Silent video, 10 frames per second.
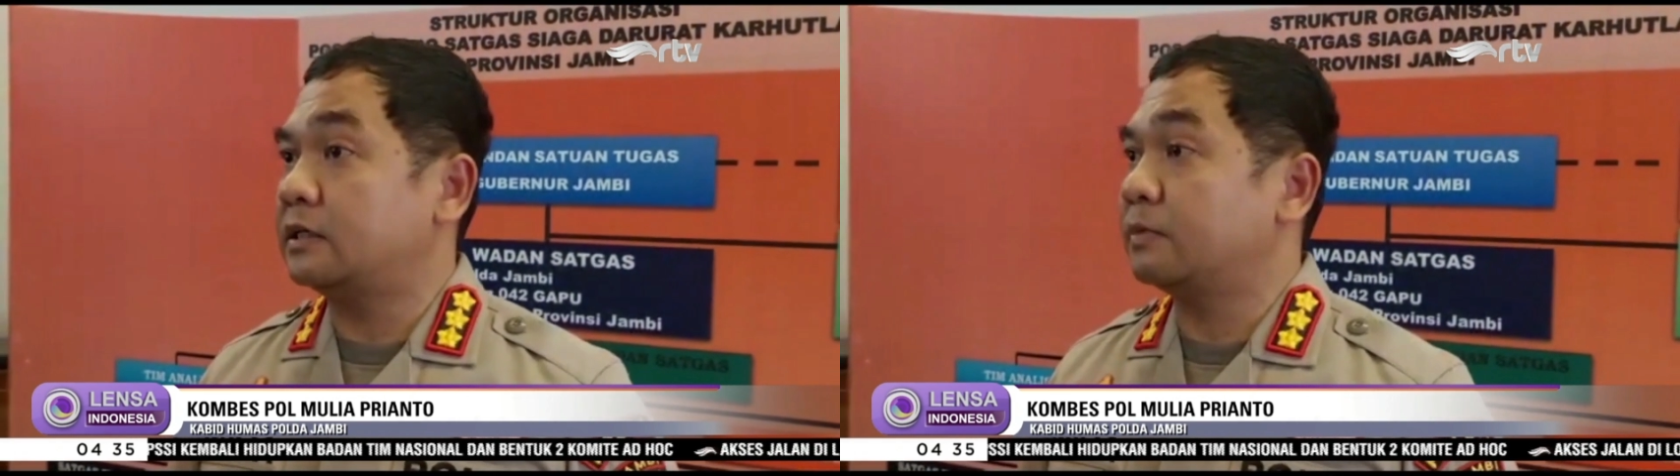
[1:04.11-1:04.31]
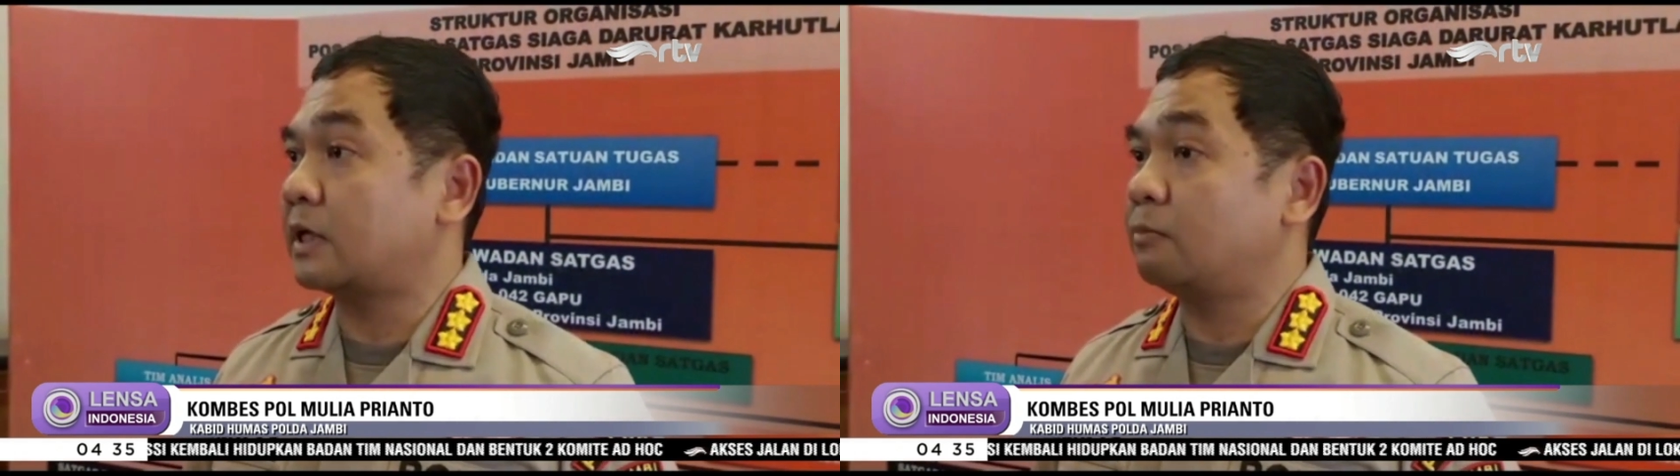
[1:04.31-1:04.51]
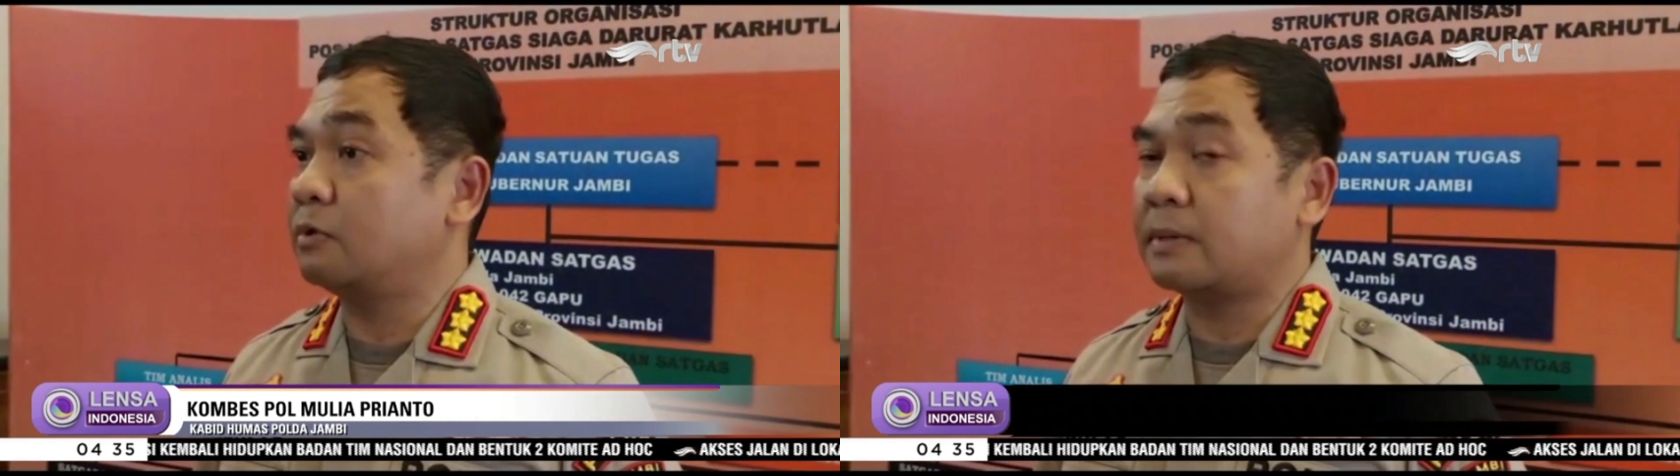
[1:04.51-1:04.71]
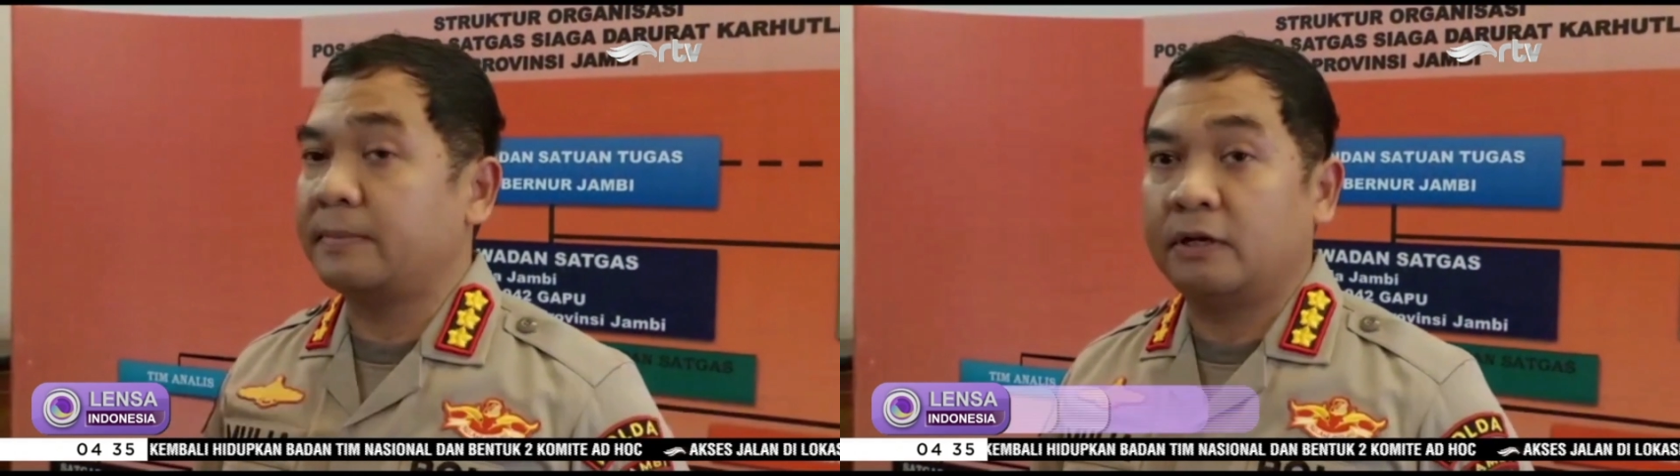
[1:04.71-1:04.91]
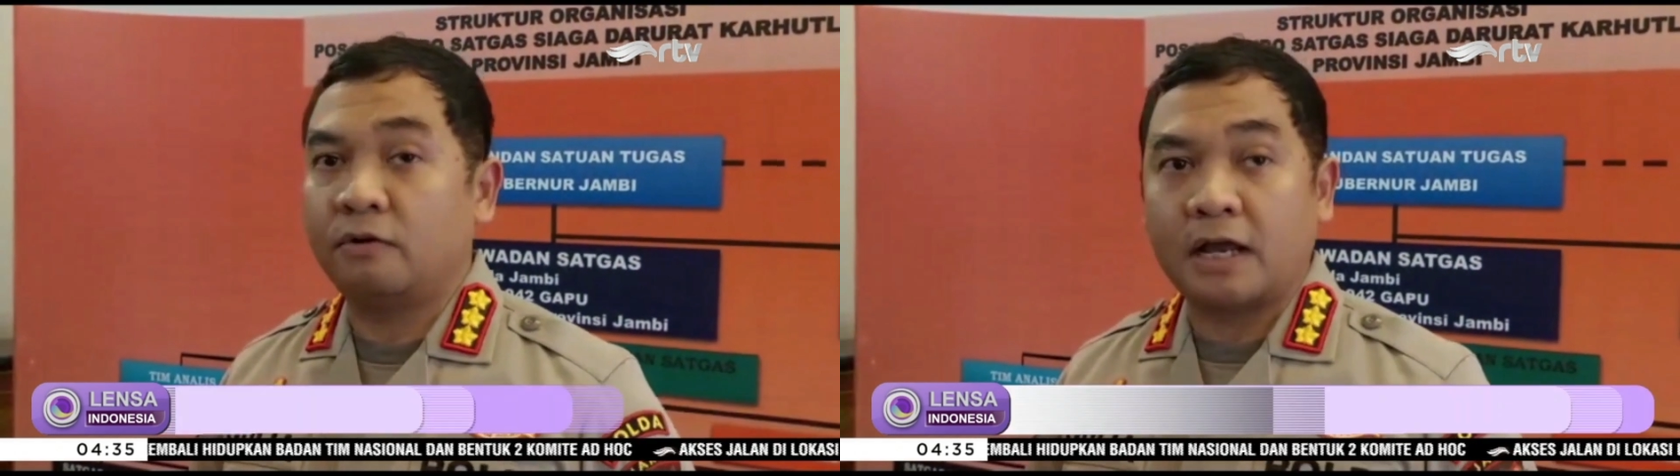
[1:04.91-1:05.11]
sementara hmm. belum sampai
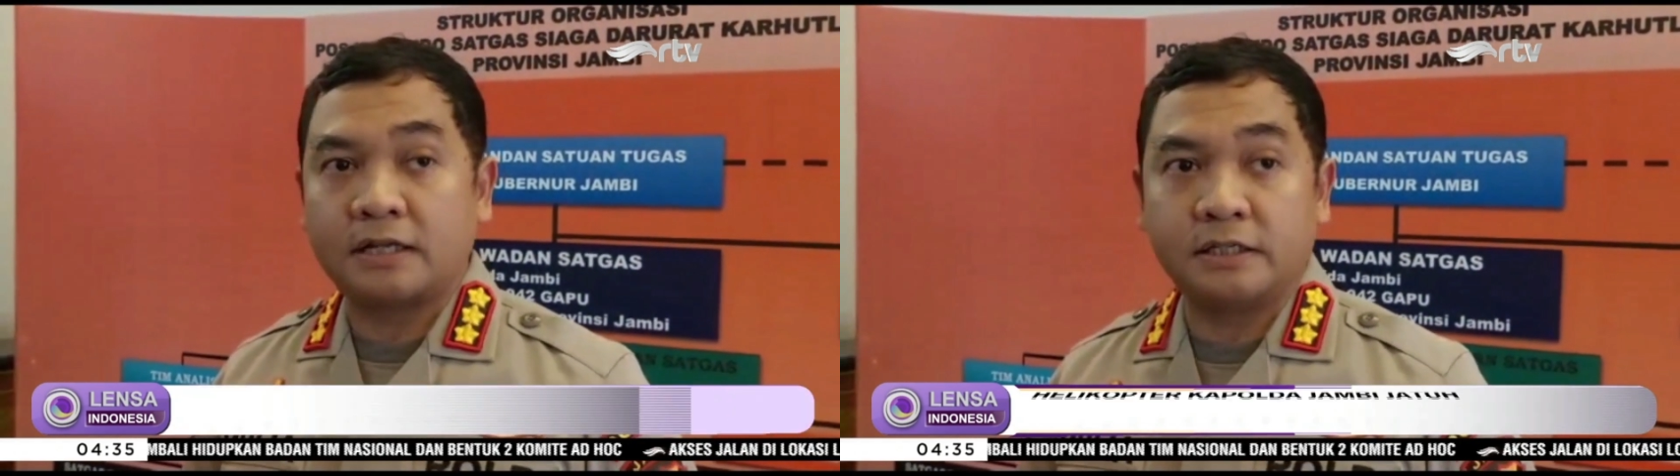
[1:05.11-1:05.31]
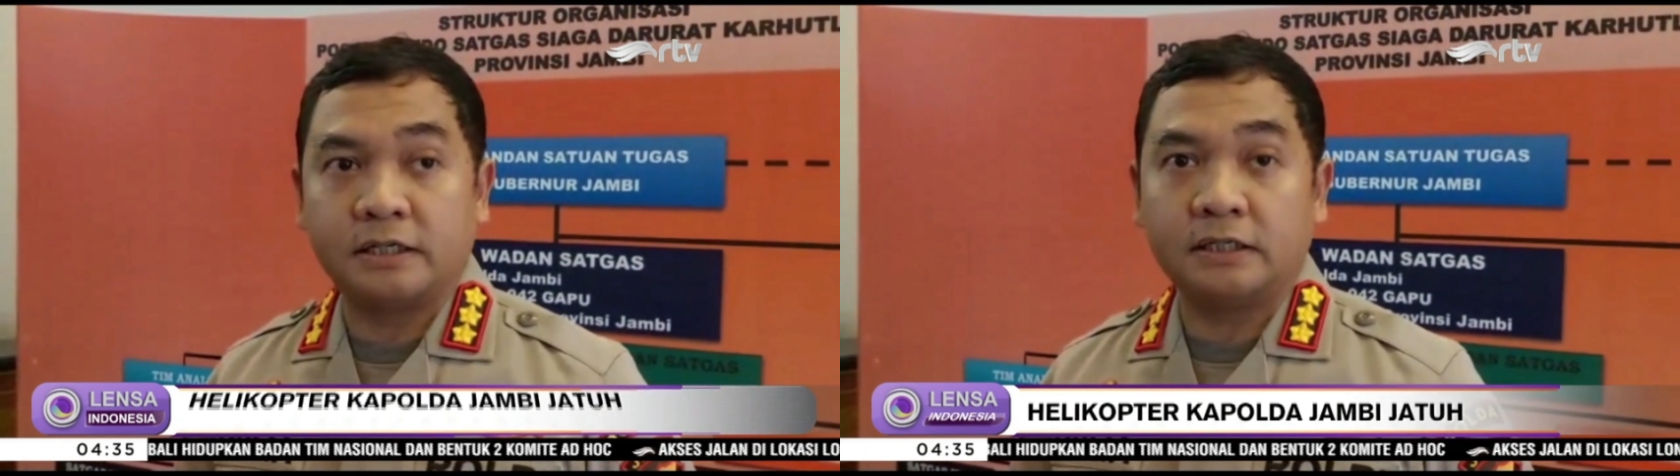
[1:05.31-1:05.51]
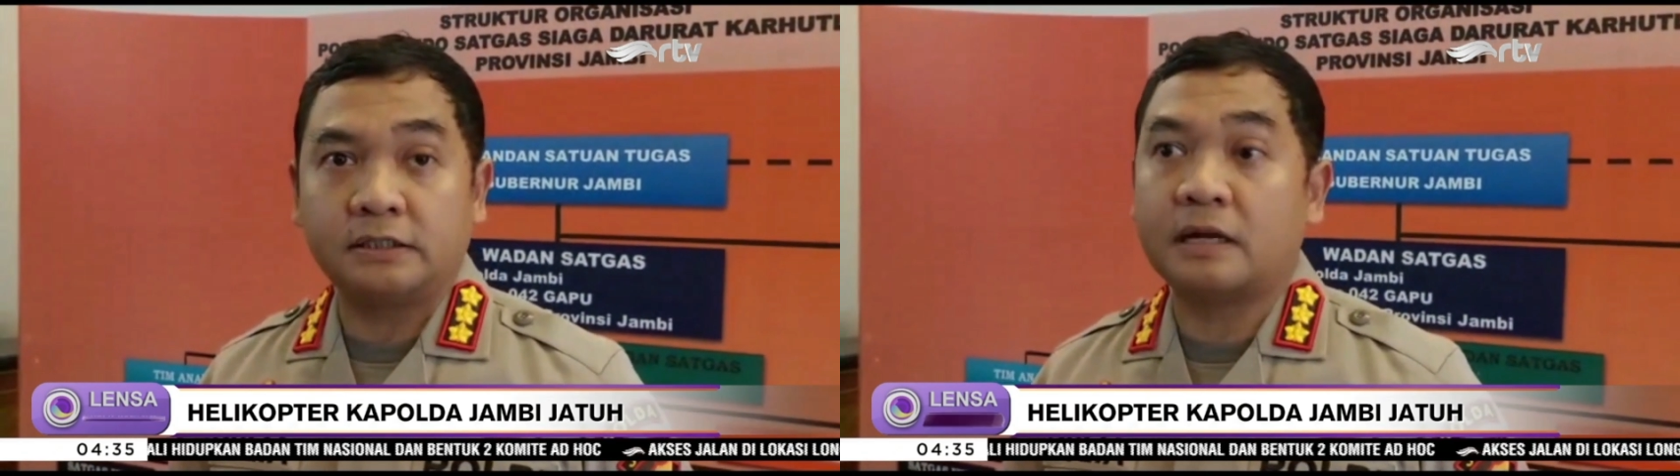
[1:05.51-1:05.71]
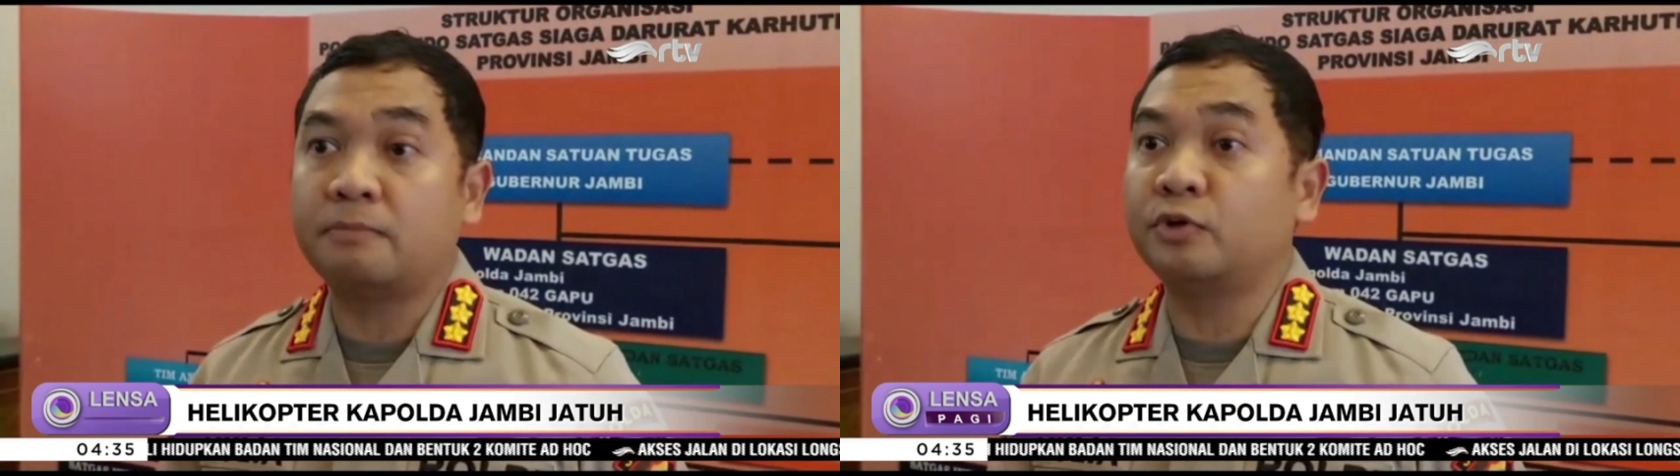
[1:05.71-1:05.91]
di lokasi, sedang hmm.